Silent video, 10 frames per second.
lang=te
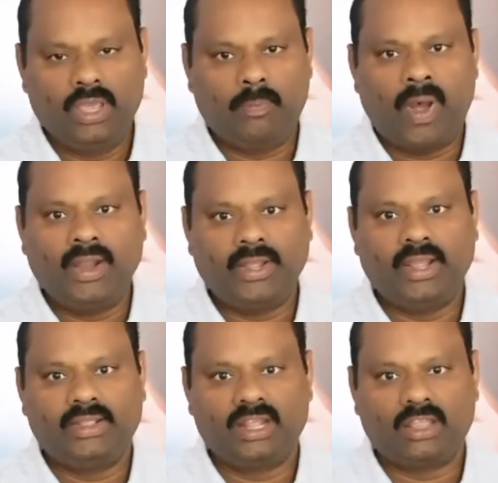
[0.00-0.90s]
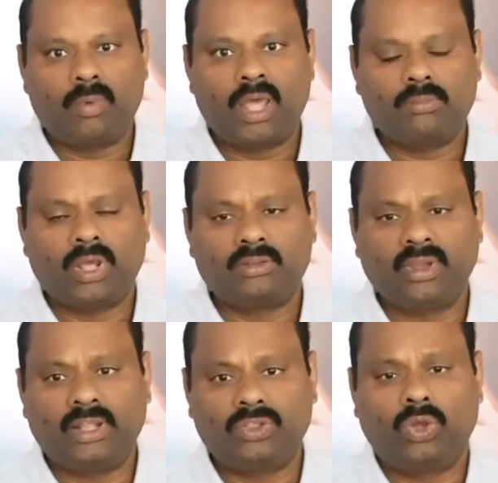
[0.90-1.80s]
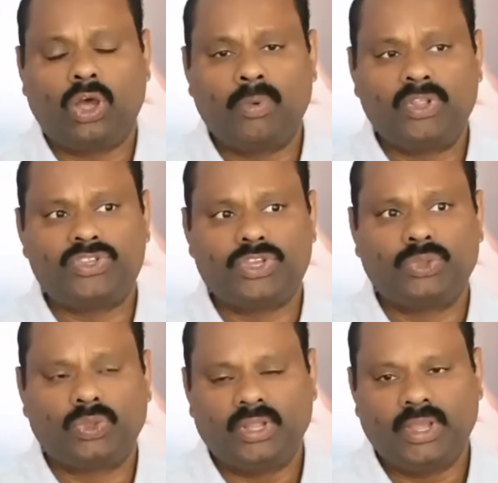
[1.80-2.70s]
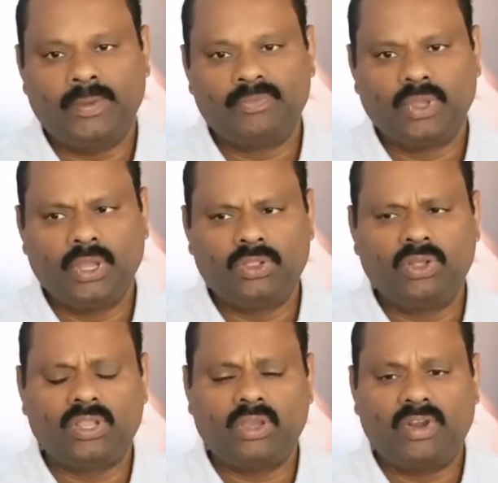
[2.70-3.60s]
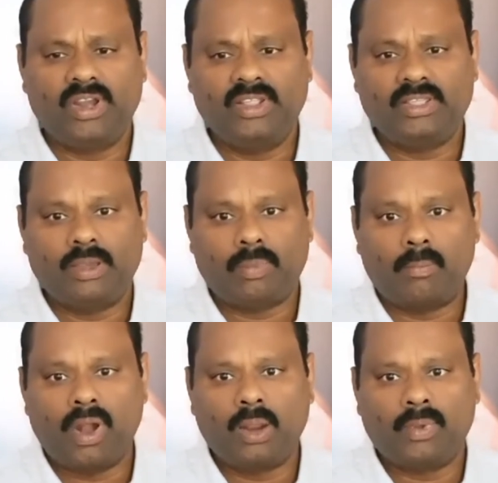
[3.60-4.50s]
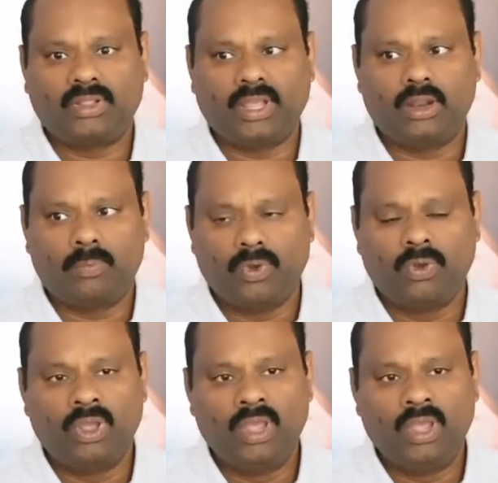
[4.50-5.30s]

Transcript: ఈ పార్టీ దినదాబాద్ మాత్రం ఎంతో అభివృద్ధి చెందుతుంది ఇంత ఇంత వడ్డింతే బ్రహ్మాండం అంత అయినప్పుడు